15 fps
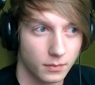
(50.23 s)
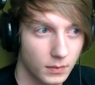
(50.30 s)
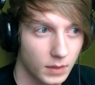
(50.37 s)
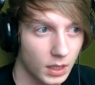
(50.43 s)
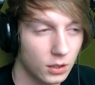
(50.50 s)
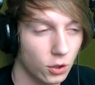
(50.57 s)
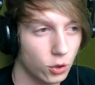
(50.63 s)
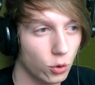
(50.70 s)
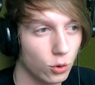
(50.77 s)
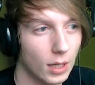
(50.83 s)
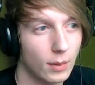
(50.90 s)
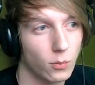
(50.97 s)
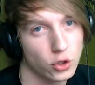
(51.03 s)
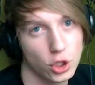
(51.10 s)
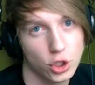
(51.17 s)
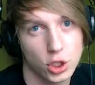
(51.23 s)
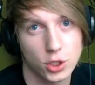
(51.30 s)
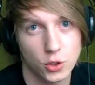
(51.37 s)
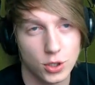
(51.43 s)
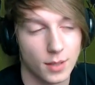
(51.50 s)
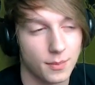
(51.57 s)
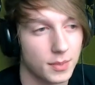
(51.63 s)
No i tutaj może, że
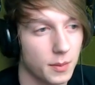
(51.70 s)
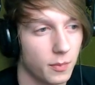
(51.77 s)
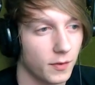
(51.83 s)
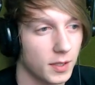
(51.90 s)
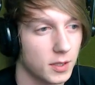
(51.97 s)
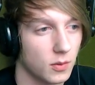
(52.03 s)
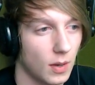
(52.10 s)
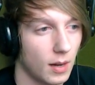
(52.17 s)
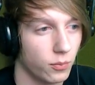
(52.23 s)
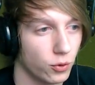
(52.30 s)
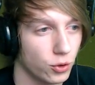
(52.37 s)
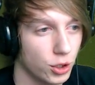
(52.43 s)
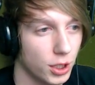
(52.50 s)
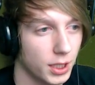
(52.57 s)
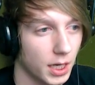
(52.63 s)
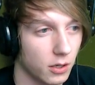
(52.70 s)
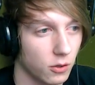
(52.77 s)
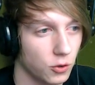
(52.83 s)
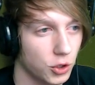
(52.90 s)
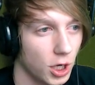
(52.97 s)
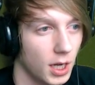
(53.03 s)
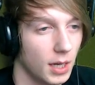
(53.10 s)
coś tam zapowiedzą, a później
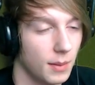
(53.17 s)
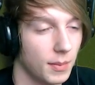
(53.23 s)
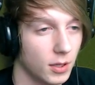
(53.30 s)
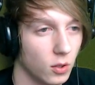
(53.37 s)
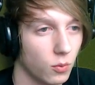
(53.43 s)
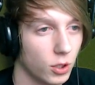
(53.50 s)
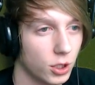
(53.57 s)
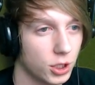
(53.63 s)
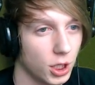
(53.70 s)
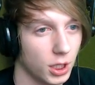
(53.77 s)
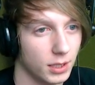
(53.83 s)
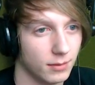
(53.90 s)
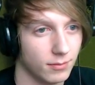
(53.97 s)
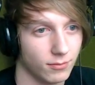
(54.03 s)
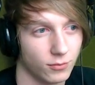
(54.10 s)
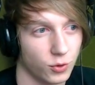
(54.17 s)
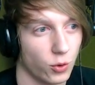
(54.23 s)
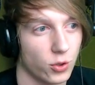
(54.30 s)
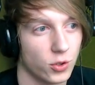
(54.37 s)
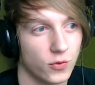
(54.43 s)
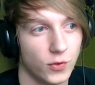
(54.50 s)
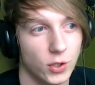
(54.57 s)
jakoś będą chcieli to
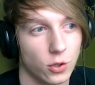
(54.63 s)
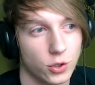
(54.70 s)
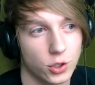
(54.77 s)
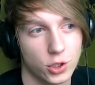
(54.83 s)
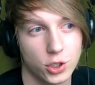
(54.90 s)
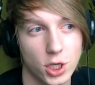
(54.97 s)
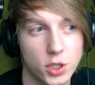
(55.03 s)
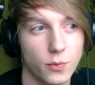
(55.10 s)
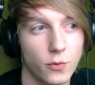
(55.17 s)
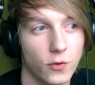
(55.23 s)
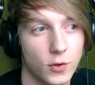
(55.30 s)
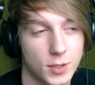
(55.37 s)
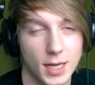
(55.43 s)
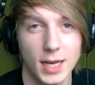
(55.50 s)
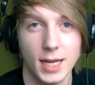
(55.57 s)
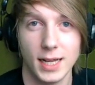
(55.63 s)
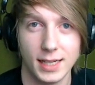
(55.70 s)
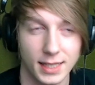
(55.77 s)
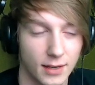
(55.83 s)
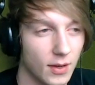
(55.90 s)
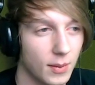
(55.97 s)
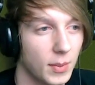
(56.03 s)
rozwinąć. Szczerze mówiąc,
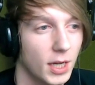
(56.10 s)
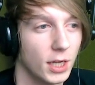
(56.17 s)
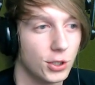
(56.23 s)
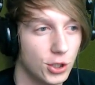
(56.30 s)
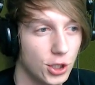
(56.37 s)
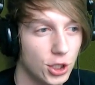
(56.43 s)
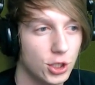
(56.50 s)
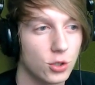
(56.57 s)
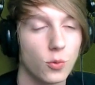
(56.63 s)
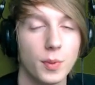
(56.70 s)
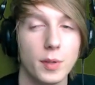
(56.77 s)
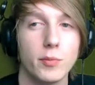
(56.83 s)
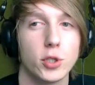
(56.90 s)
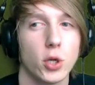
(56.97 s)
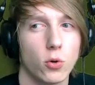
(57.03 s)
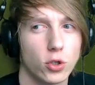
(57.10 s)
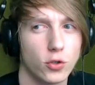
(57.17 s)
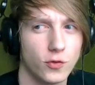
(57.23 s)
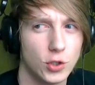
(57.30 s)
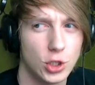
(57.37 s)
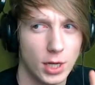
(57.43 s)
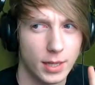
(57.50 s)
nie wiem. Dziś skupimy się
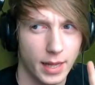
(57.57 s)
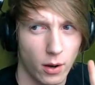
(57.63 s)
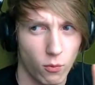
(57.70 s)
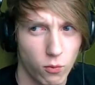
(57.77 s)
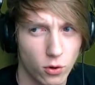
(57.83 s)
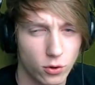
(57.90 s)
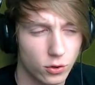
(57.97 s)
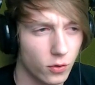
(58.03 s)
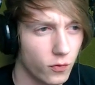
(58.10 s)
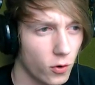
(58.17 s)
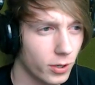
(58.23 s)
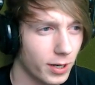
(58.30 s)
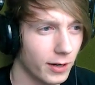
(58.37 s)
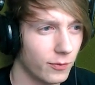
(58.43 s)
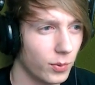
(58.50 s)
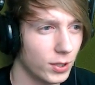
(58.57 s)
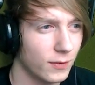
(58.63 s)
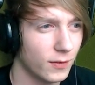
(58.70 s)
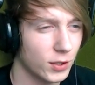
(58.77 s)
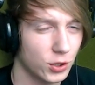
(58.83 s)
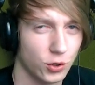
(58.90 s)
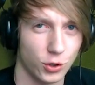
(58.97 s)
oczywiście na World of Warcraft,
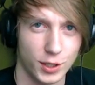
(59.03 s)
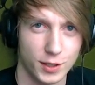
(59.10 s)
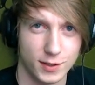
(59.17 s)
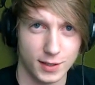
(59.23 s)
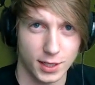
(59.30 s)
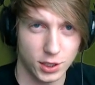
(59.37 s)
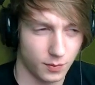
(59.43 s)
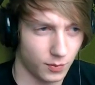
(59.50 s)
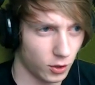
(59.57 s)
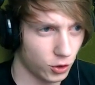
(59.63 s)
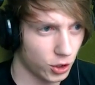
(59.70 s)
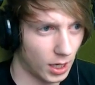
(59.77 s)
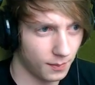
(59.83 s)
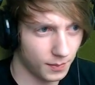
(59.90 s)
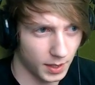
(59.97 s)
ponieważ to jest nasza broszka.